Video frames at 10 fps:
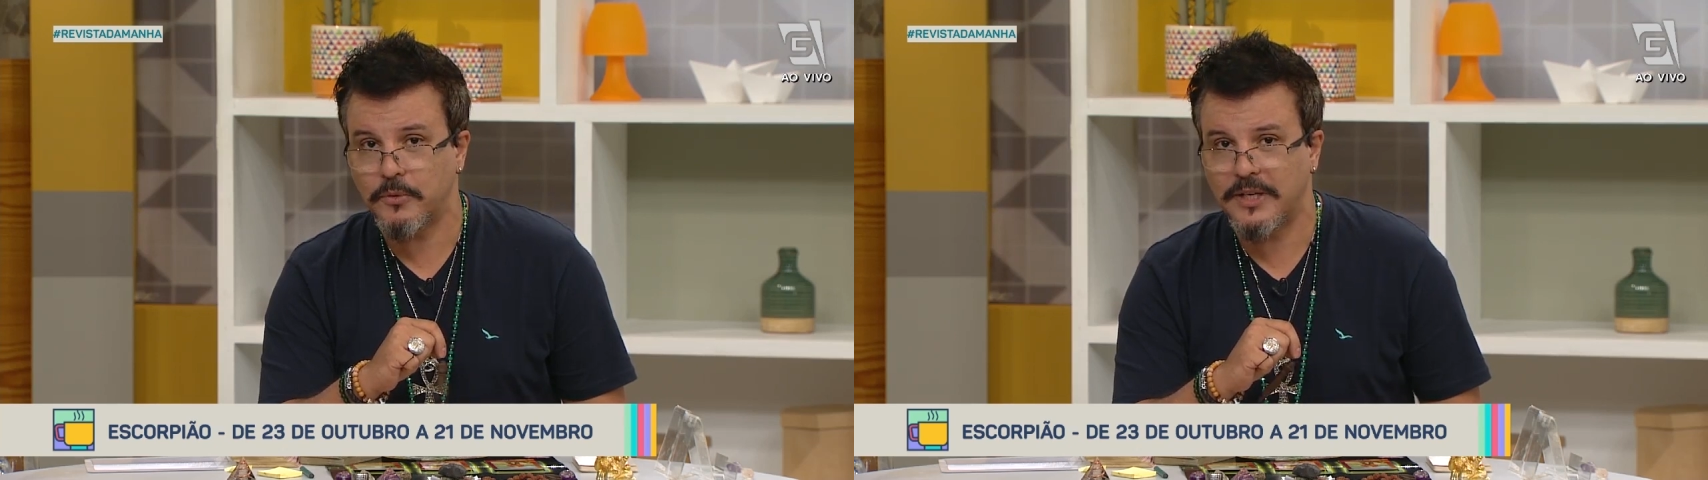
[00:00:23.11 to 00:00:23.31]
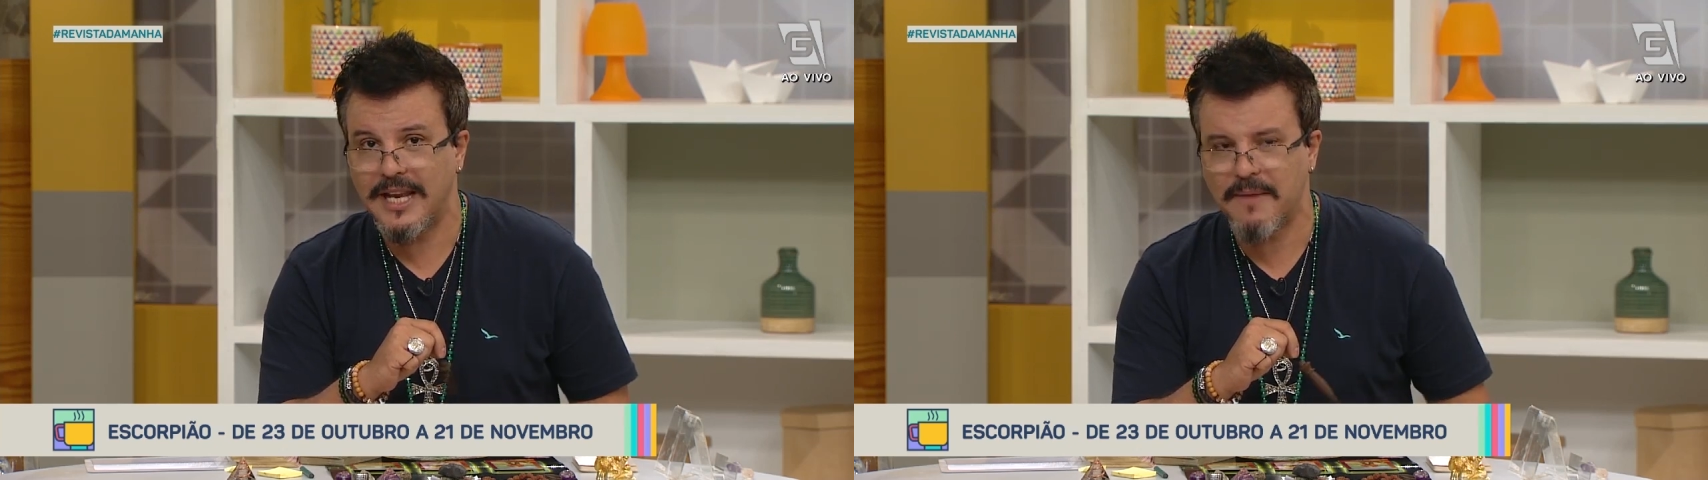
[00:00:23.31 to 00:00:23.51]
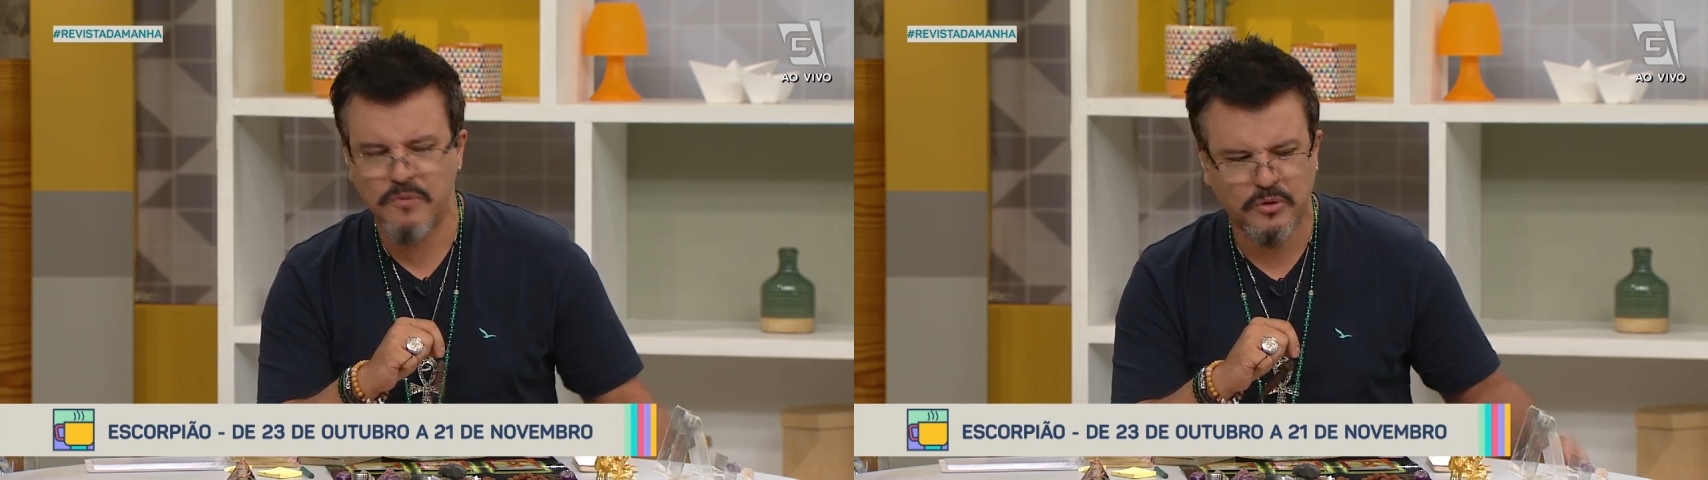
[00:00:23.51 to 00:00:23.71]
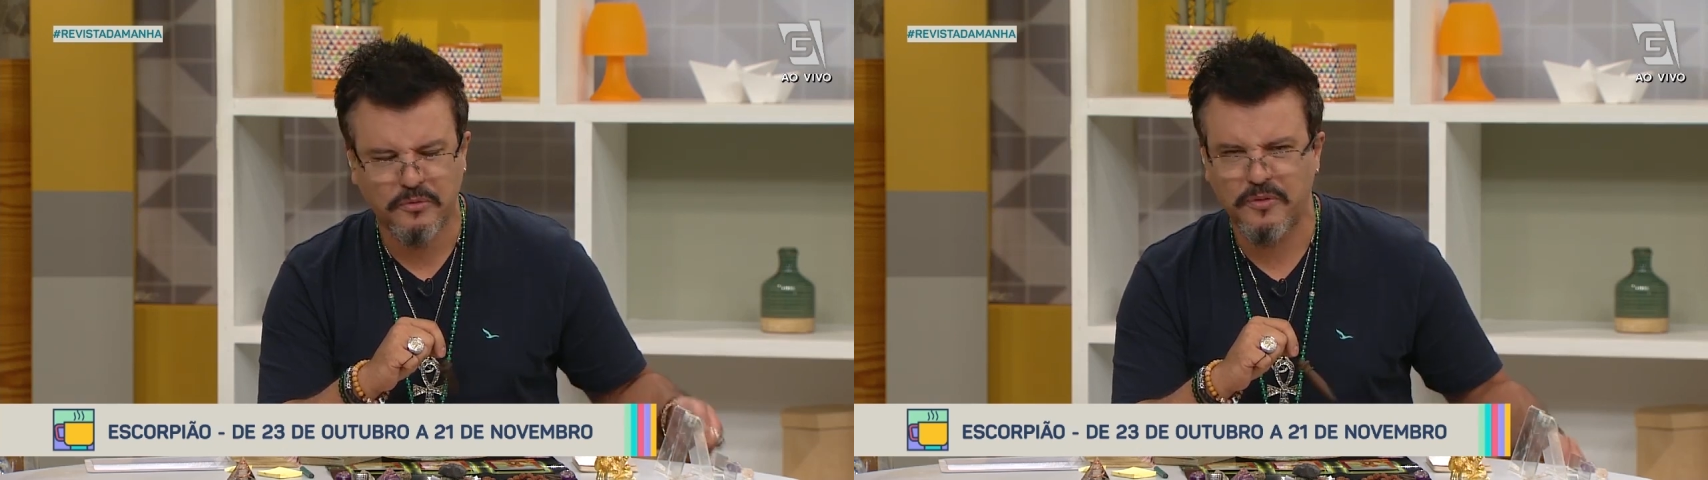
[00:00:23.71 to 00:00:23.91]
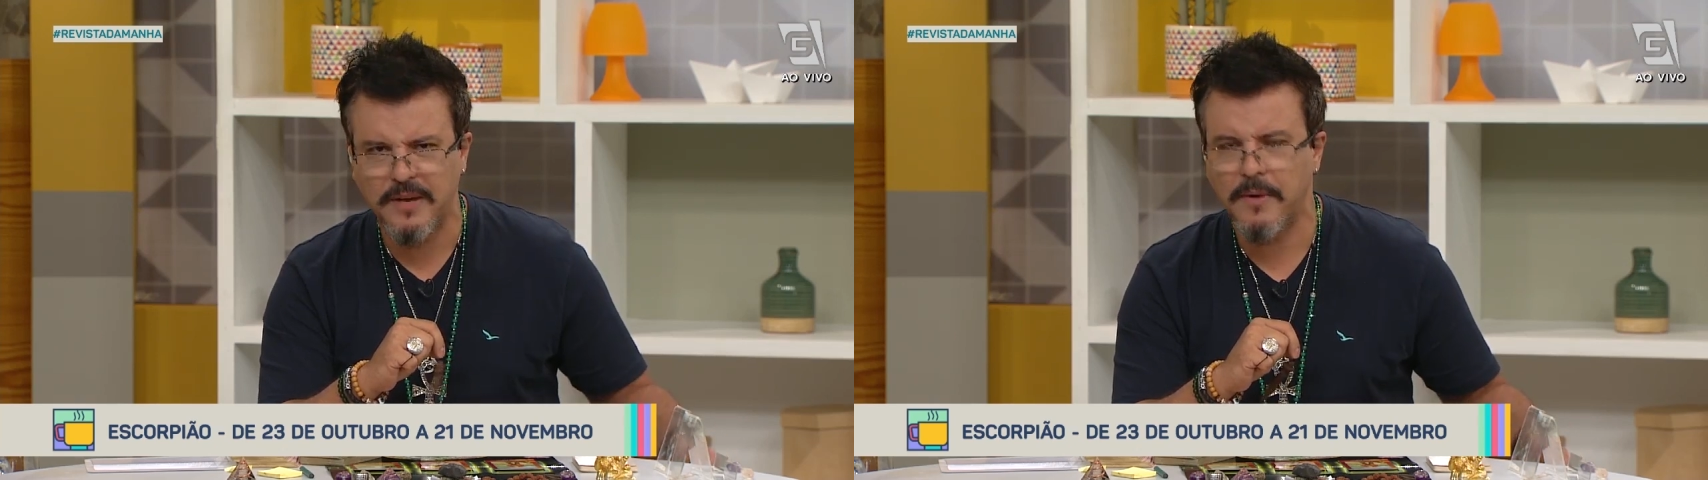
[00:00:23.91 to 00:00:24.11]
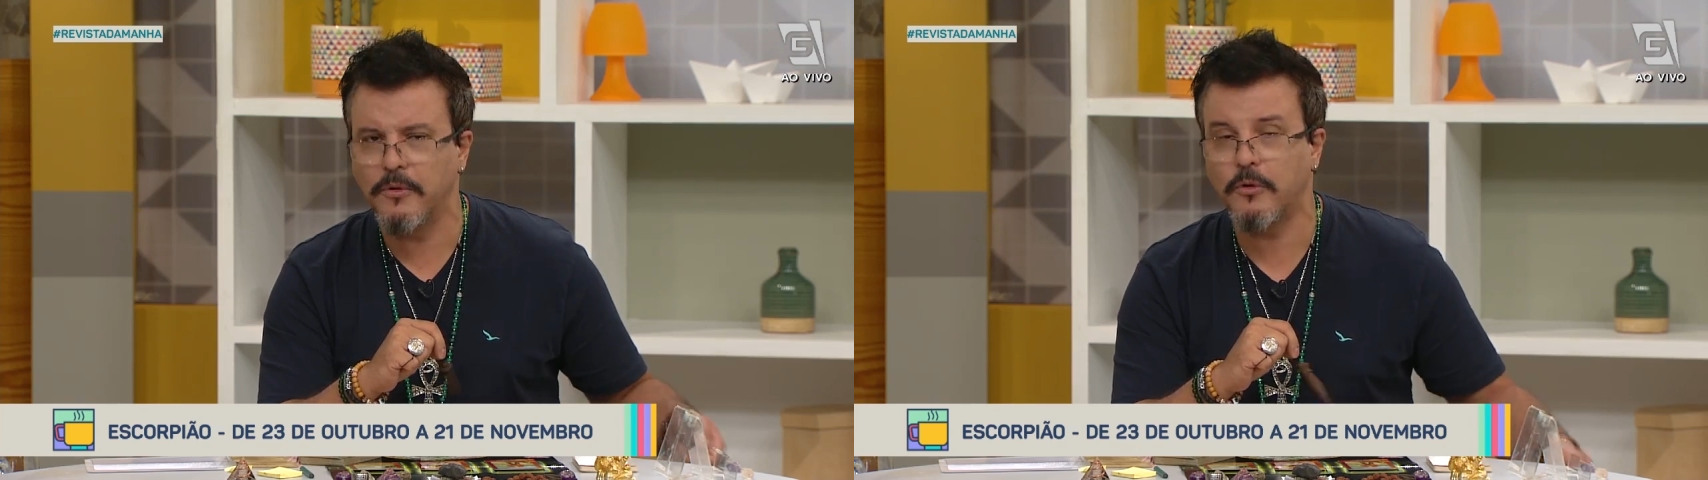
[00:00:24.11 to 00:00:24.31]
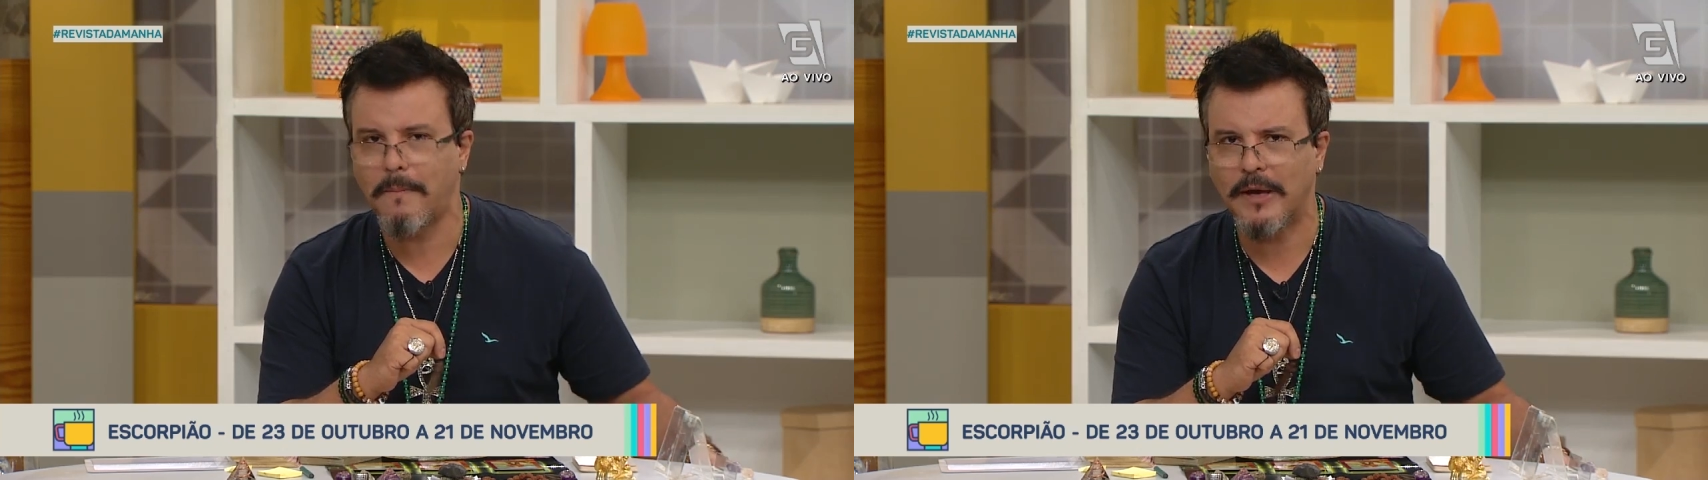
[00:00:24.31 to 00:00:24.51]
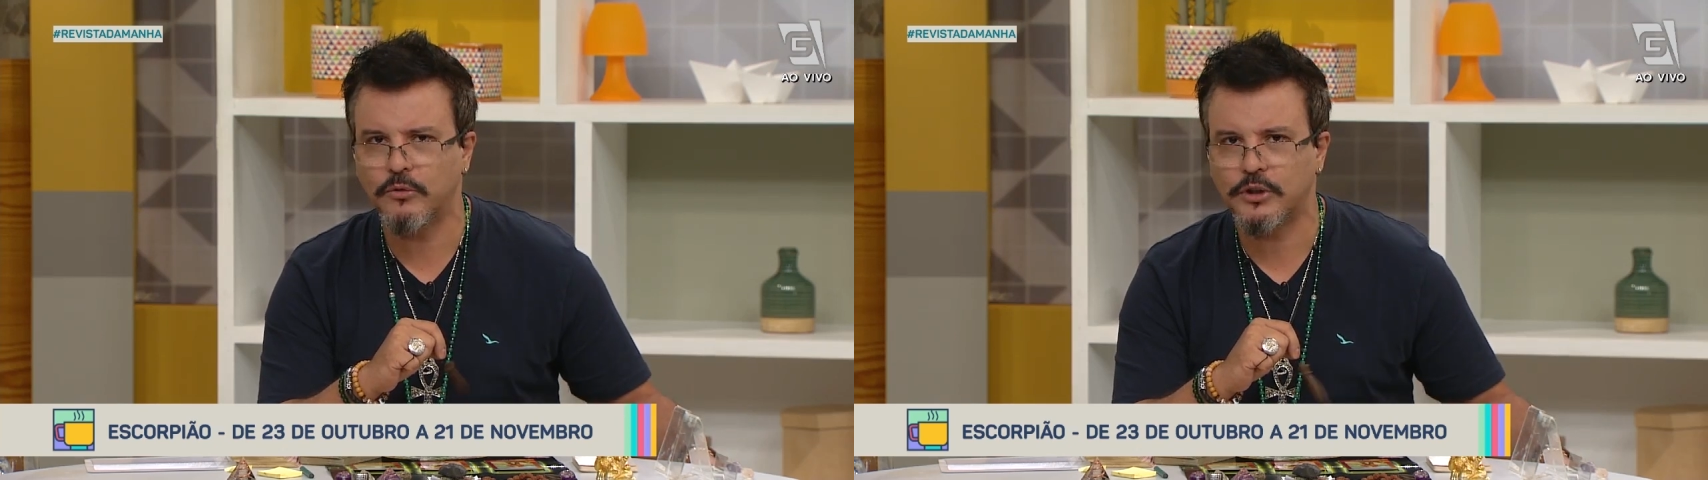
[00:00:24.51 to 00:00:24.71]
porque ele é muito firme, muito
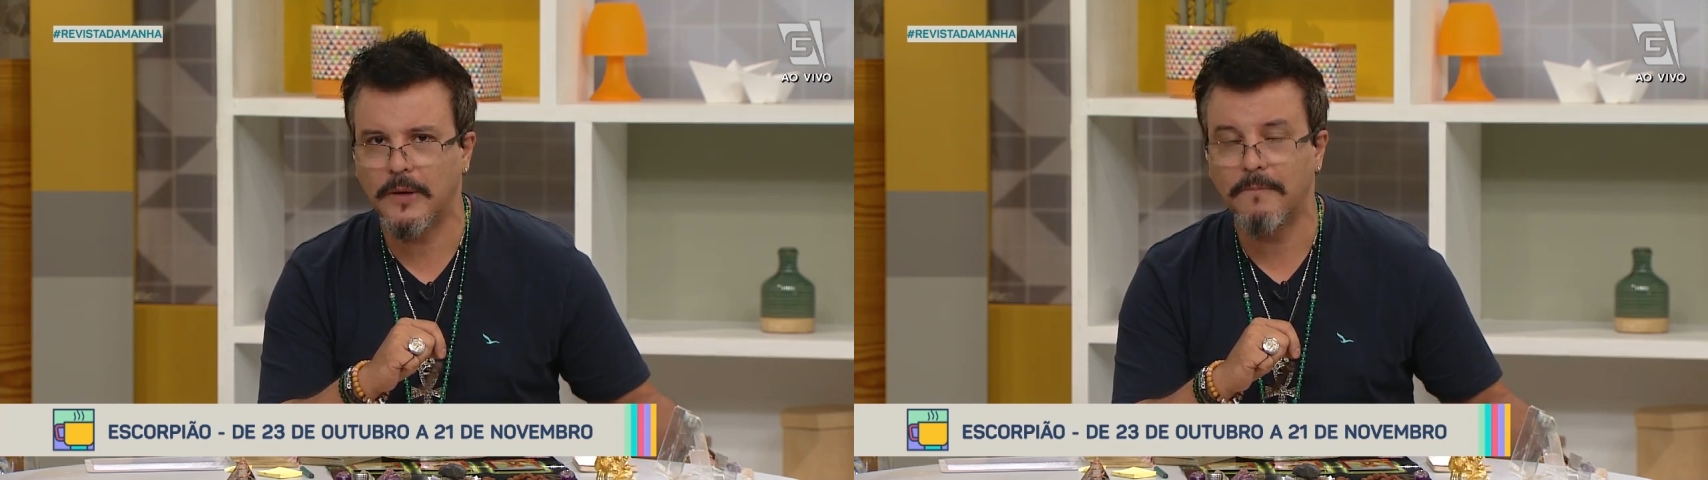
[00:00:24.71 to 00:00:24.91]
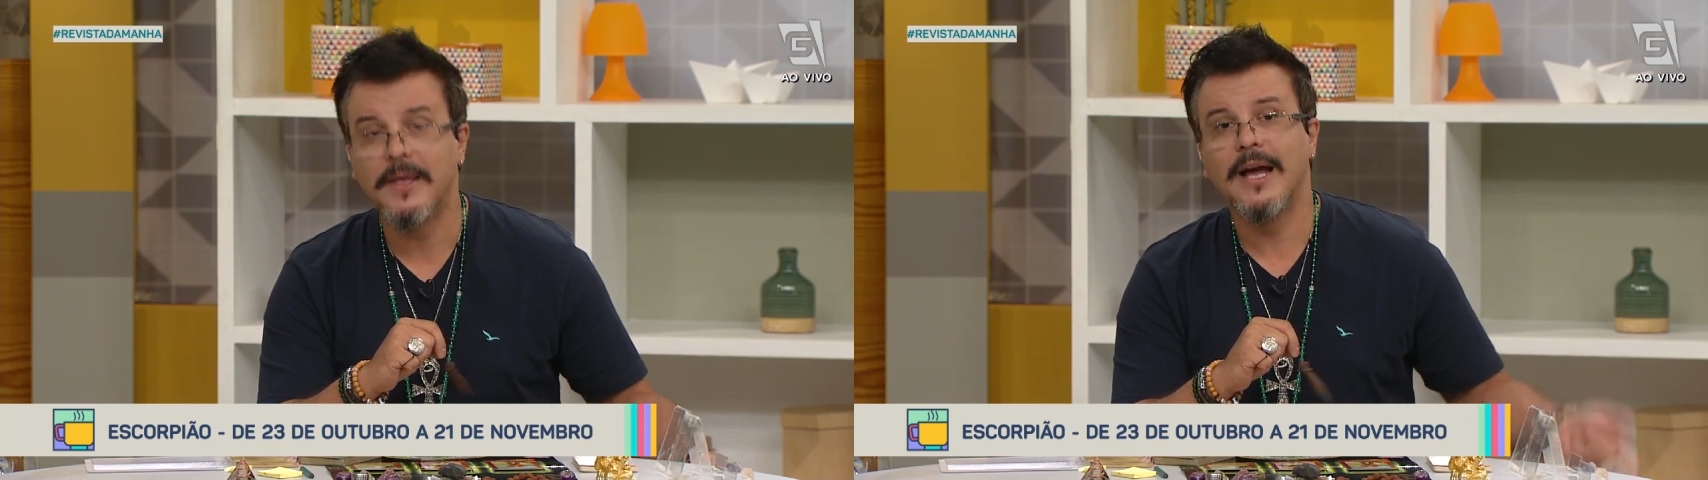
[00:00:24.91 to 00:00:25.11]
pé no chão.